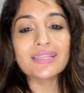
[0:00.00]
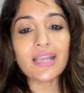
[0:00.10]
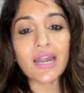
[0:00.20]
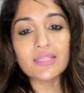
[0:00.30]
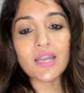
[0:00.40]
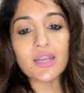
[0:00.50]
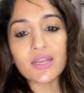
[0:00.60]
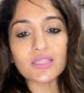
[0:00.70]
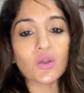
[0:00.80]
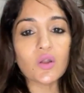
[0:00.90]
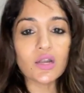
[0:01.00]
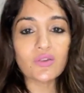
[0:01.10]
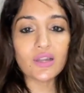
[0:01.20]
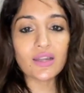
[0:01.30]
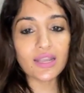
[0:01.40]
శాడిజాన్ని
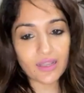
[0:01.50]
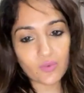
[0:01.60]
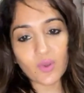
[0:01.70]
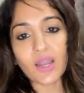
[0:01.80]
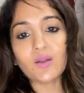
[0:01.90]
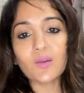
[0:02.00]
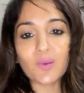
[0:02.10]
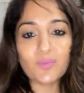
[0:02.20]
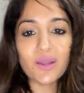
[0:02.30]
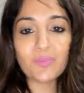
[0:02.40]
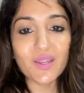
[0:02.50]
రెచ్చగొట్టడం అంటే వాళ్ళు కూడా పాపం నా